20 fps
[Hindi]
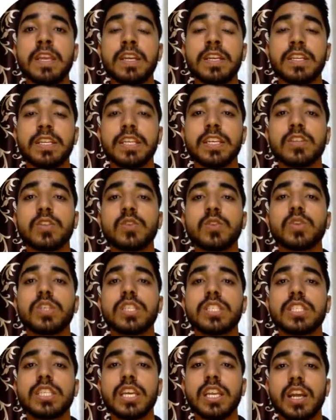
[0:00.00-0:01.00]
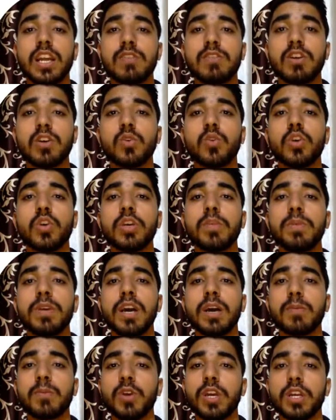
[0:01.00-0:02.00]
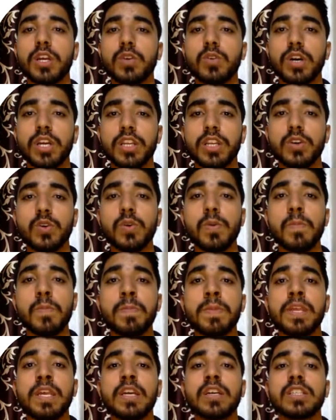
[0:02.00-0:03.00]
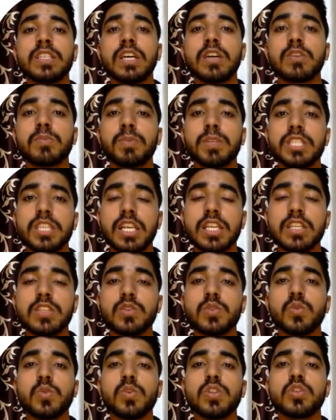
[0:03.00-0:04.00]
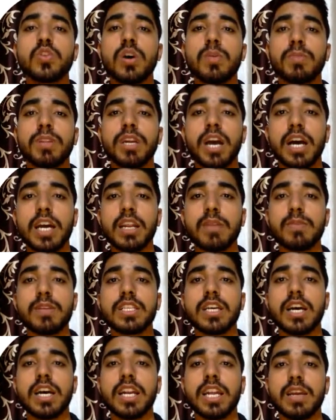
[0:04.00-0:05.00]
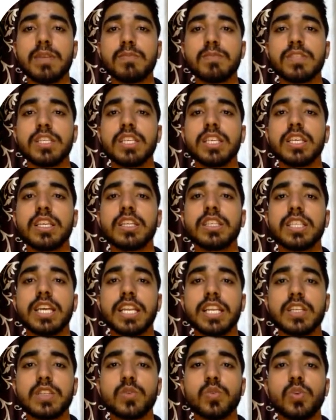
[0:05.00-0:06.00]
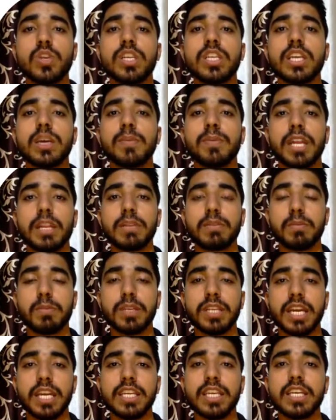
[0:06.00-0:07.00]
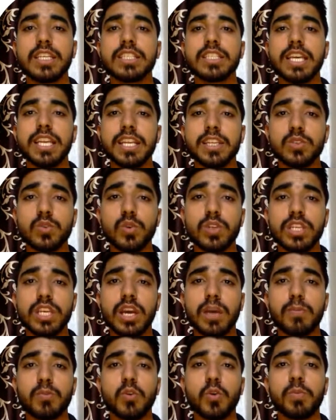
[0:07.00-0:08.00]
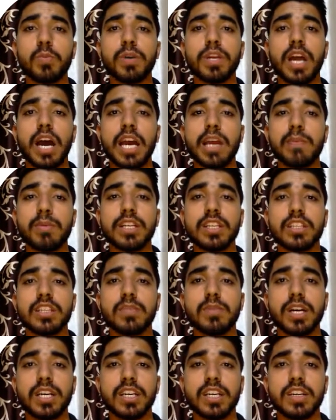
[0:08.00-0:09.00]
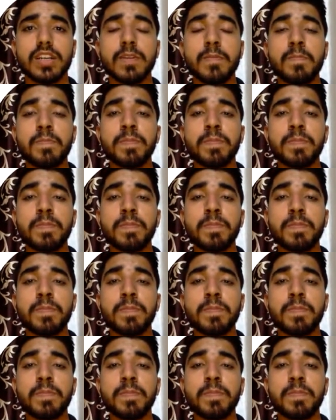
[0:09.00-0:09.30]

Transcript: ठीक है तो इसके अलावा कोई भी आपको इंक्वायरी हो या पिछले स्कूल जो हमने आर एम एस आर एम सी सैनिक स्कूल इनके बारे में बनाई है सैनिक स्कूल की आपको ऊपर आई बटन दबाकर